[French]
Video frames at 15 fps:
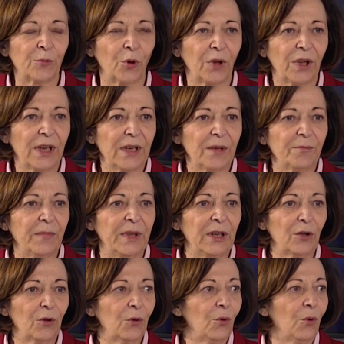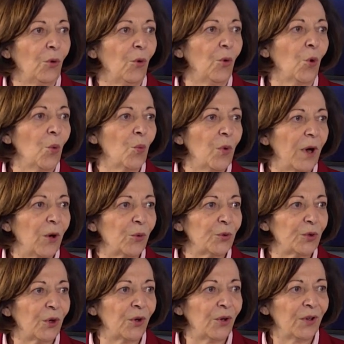Bon, mais au moins
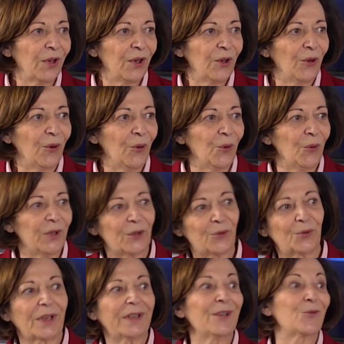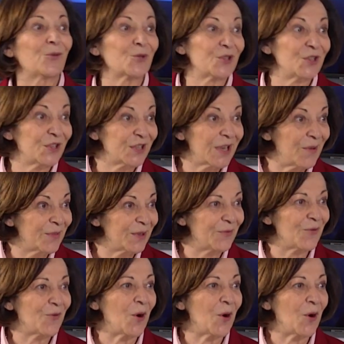autant, il y a tout un écosystème qu'il faut